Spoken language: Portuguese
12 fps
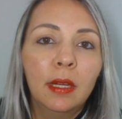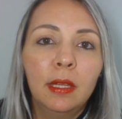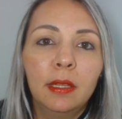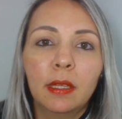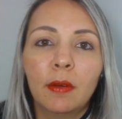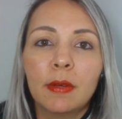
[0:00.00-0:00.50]

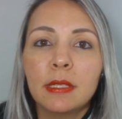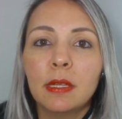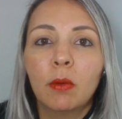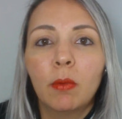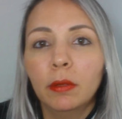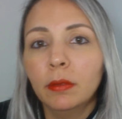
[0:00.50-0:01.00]
Então,
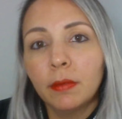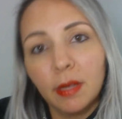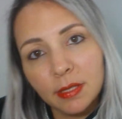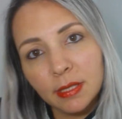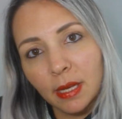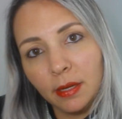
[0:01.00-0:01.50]
assim, quando não é
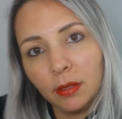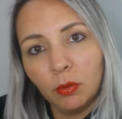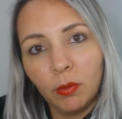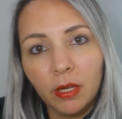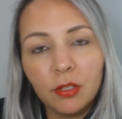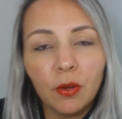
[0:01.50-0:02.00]
a Sara
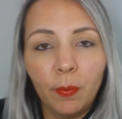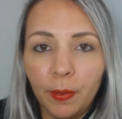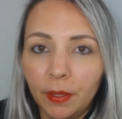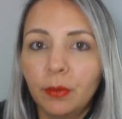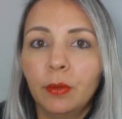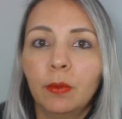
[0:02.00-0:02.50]
doente, é o
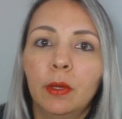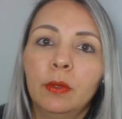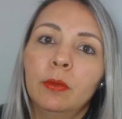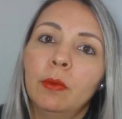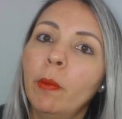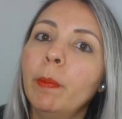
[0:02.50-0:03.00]
Pedro,
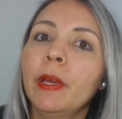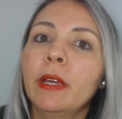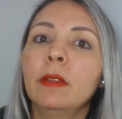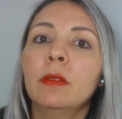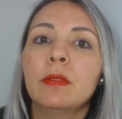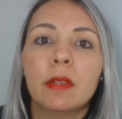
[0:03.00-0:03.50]
quando não é o
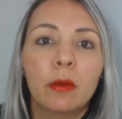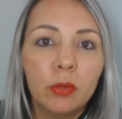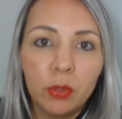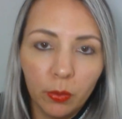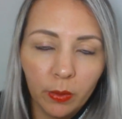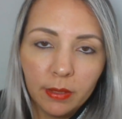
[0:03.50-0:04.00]
Pedro, são
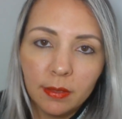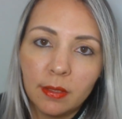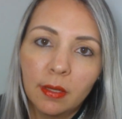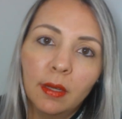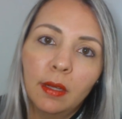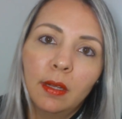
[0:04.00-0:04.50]
os dois.